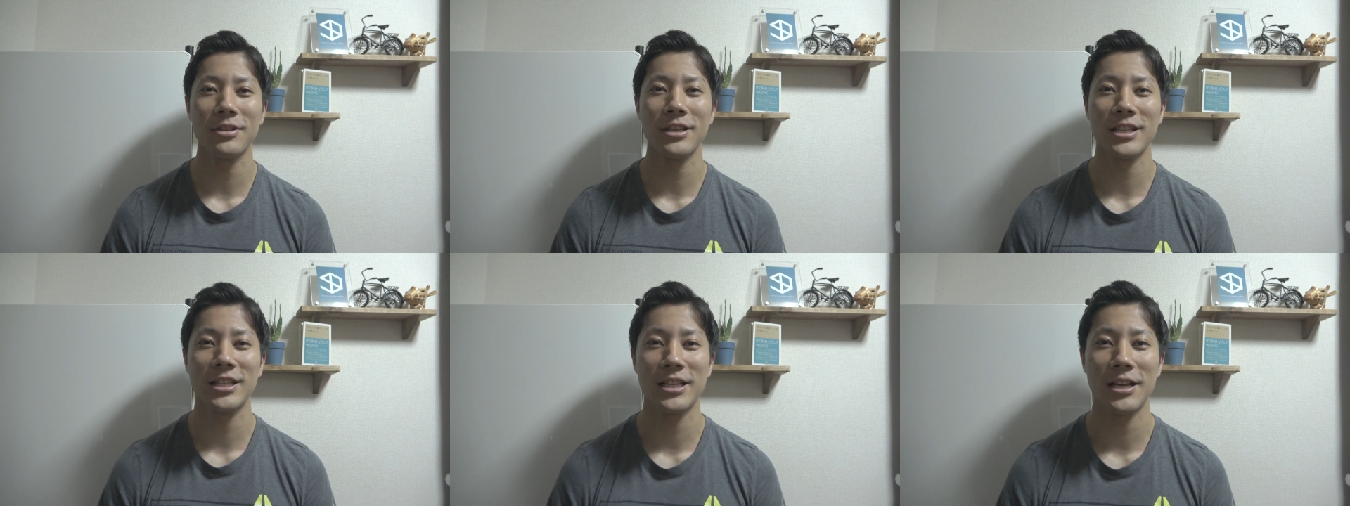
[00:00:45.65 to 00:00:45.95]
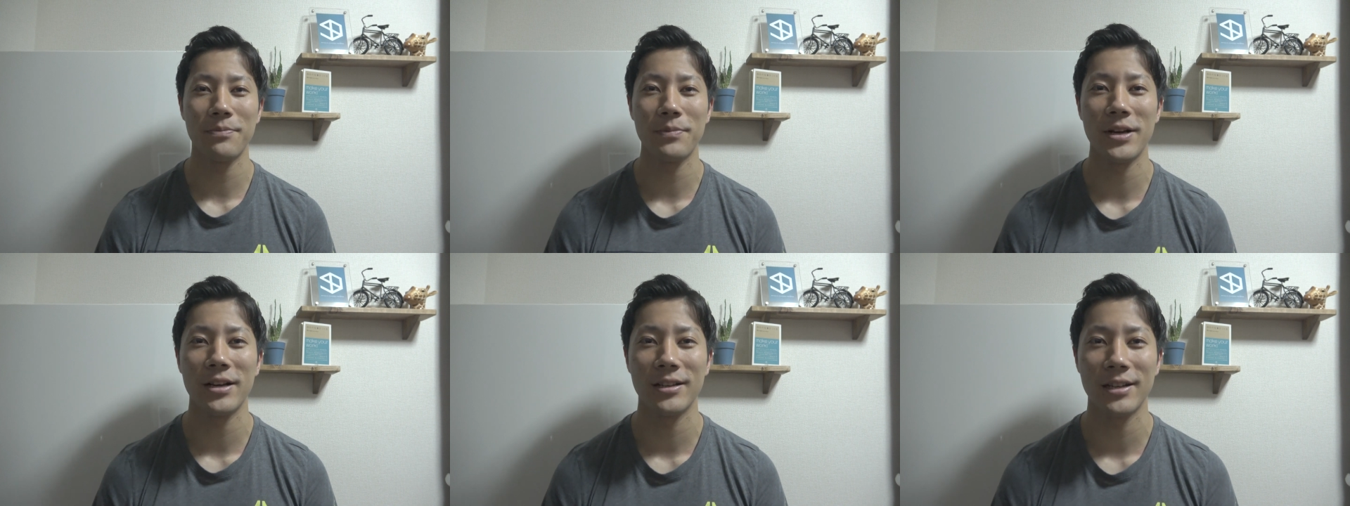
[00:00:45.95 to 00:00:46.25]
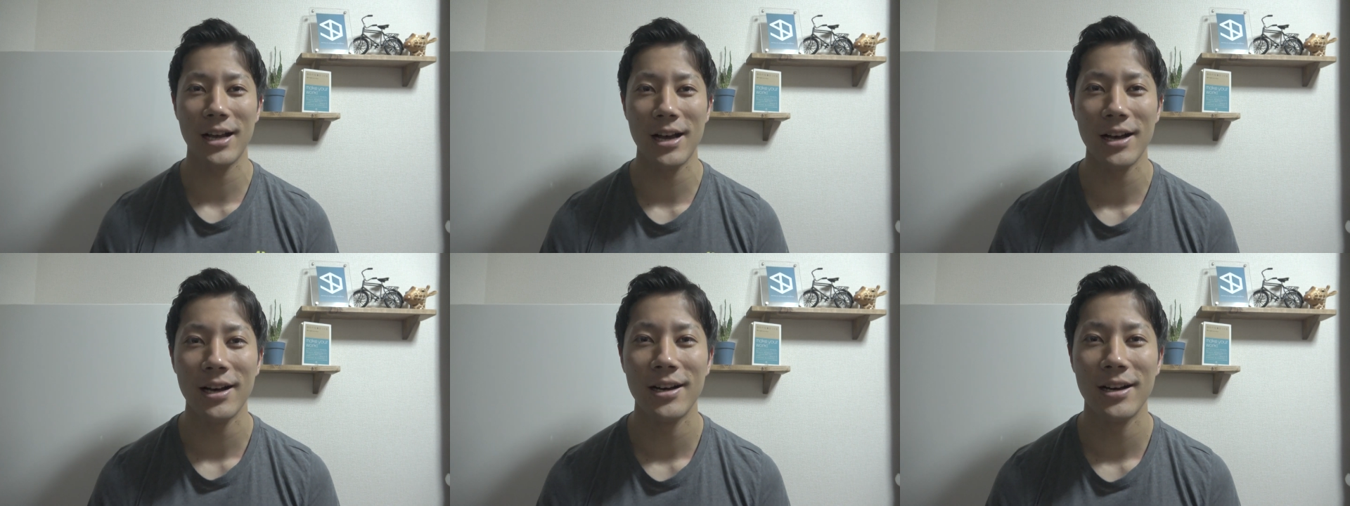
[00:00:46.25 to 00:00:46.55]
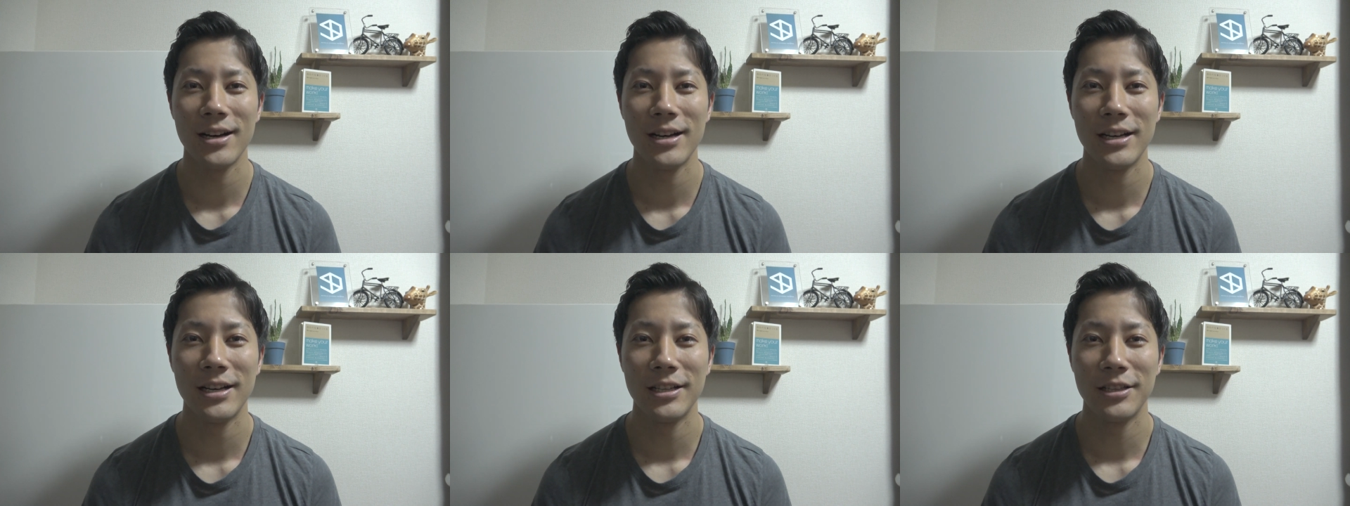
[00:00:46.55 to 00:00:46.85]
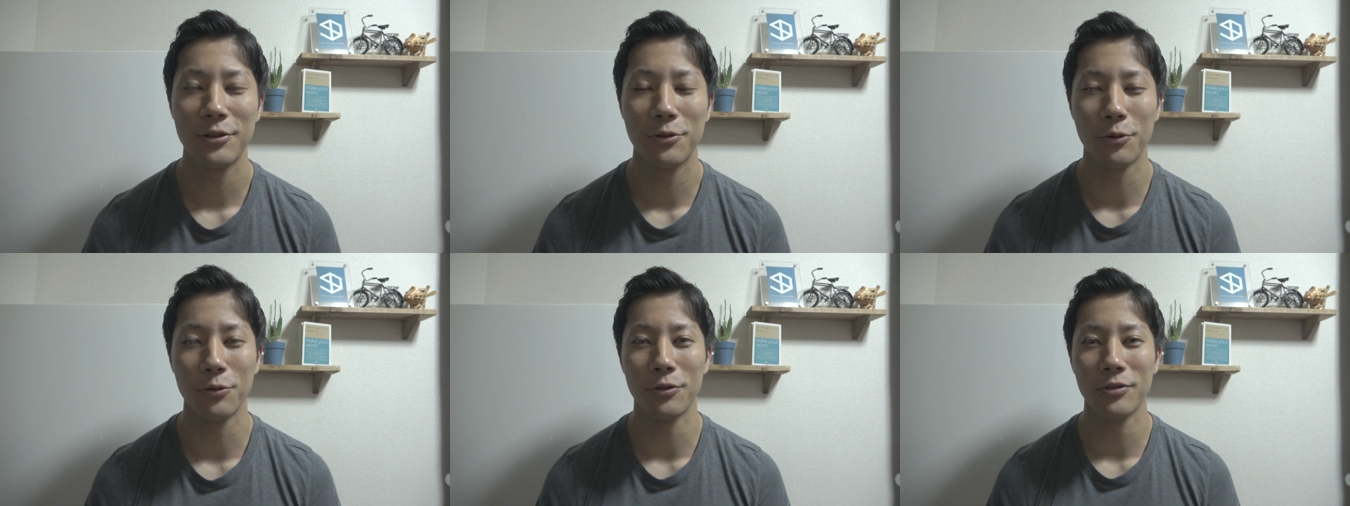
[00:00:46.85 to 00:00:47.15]
でシダパンが
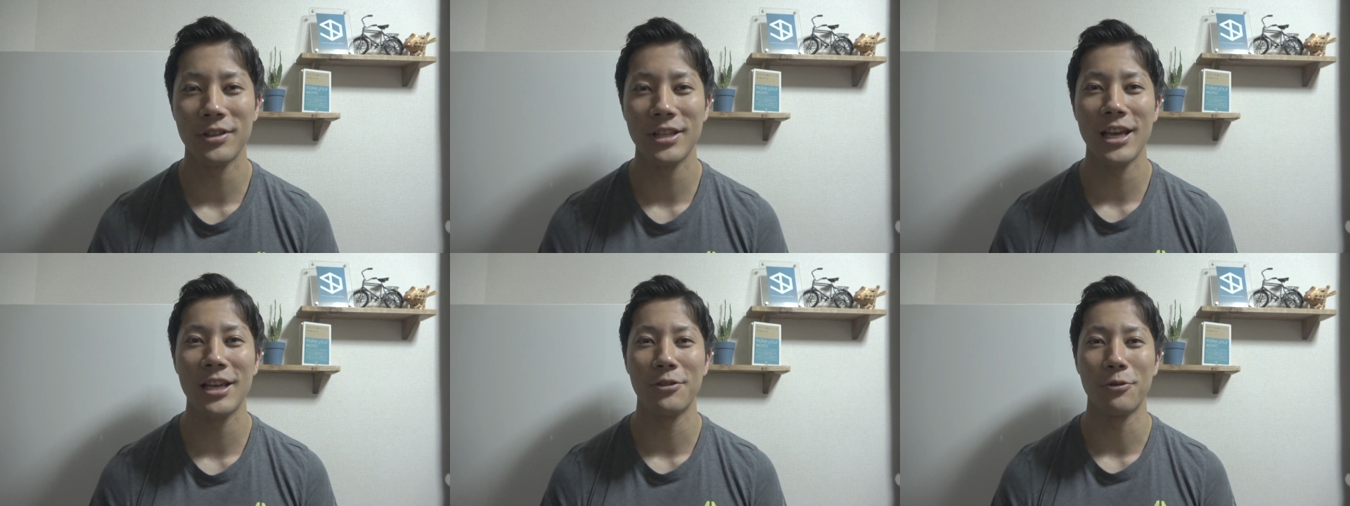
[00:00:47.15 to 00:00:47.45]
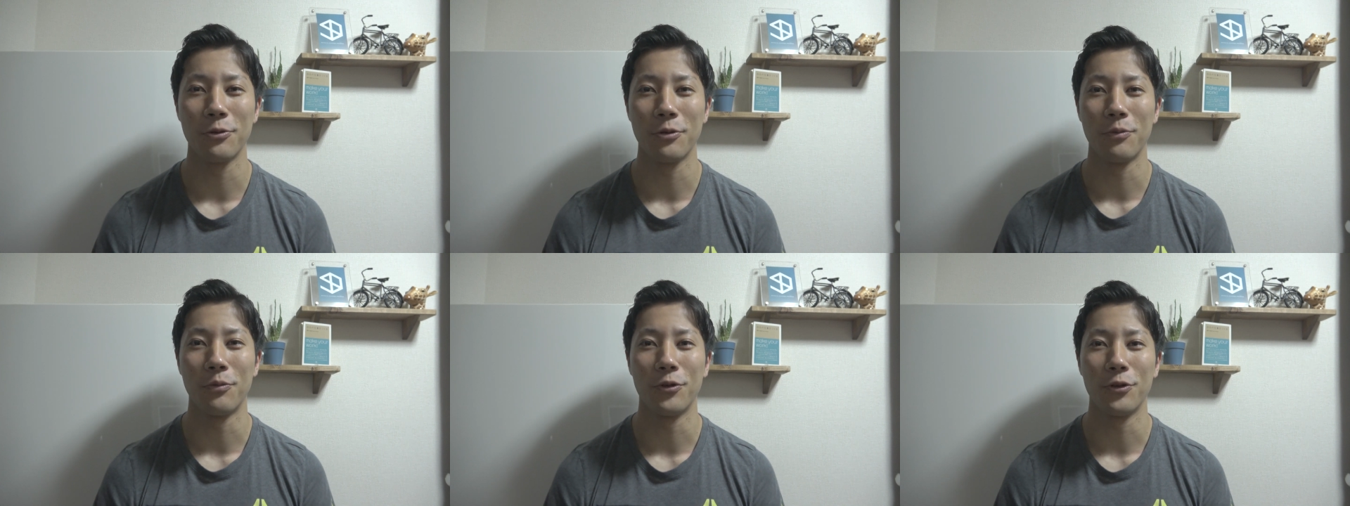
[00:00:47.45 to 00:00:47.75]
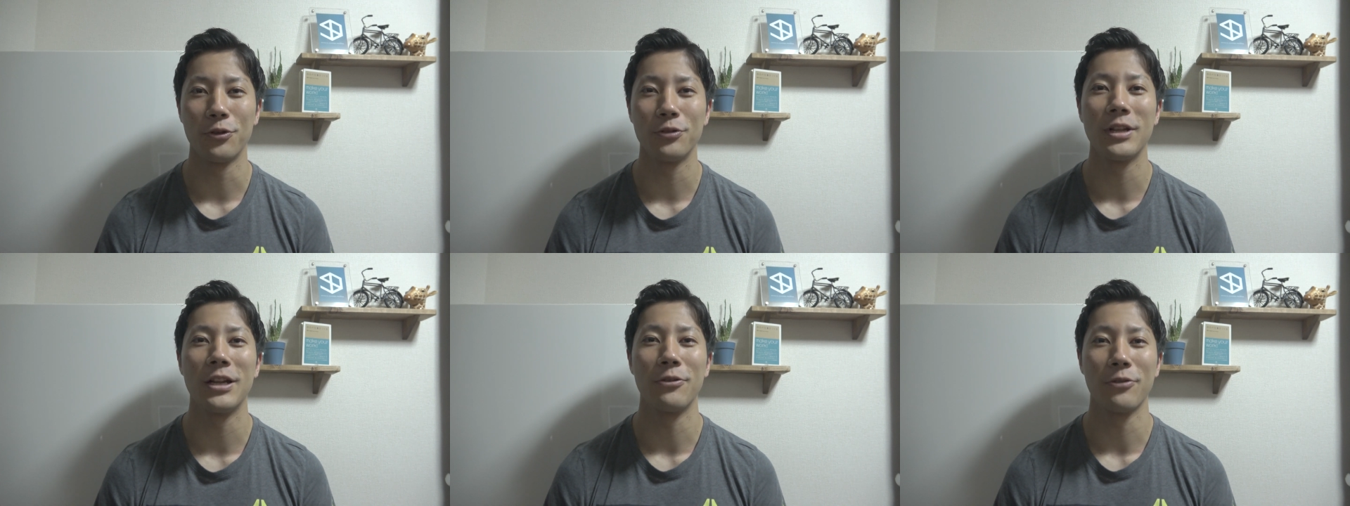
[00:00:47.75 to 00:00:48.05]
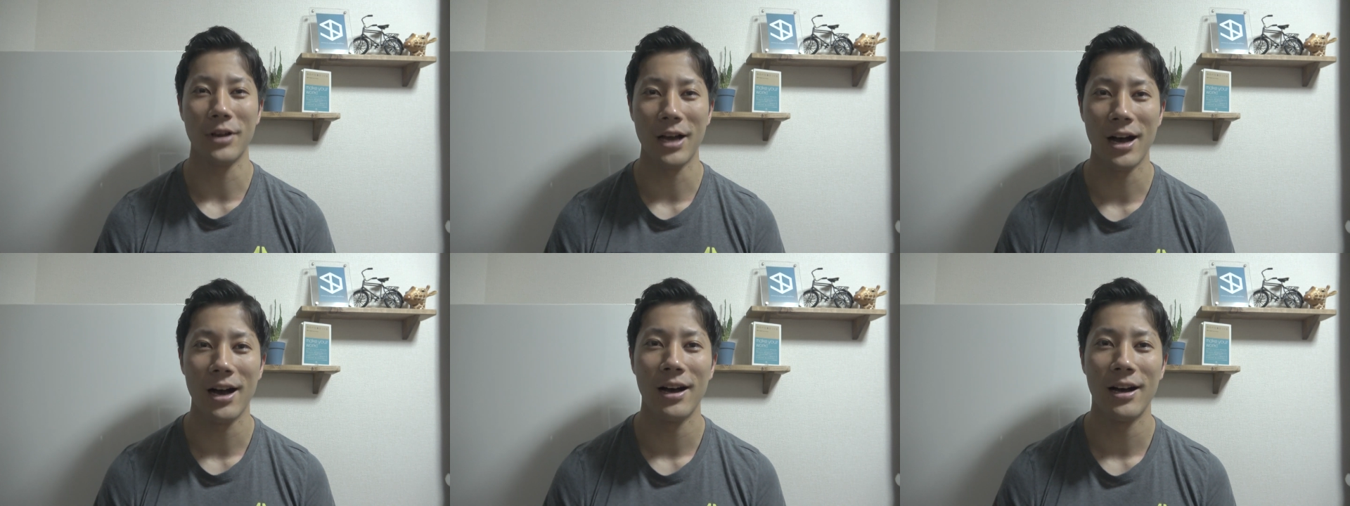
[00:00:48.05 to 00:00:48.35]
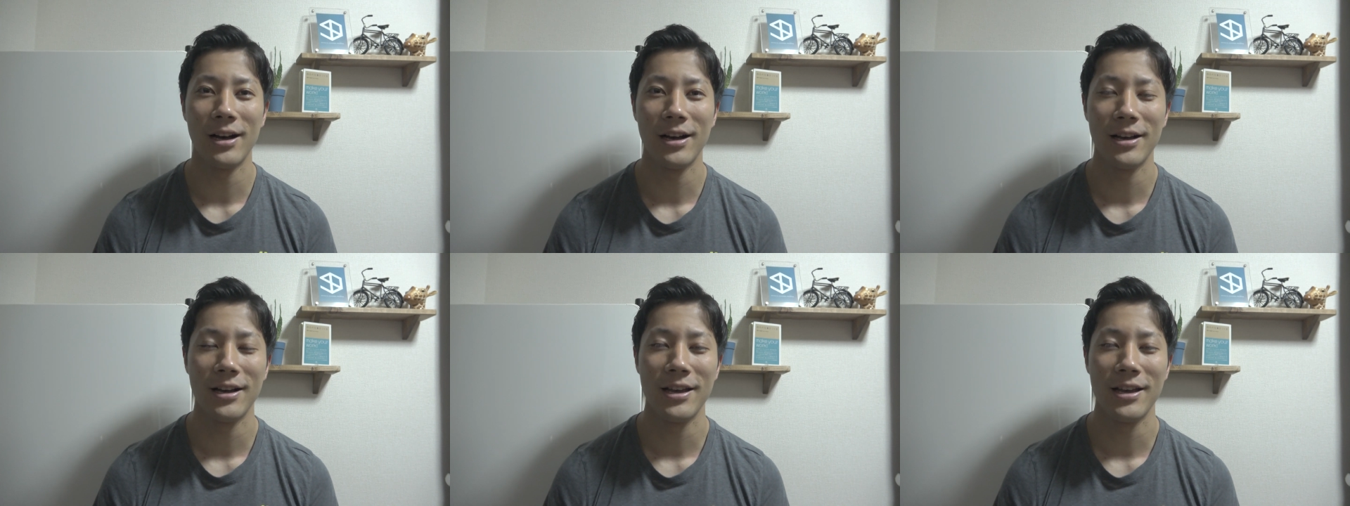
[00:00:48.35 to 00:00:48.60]
どの程度のものなのか、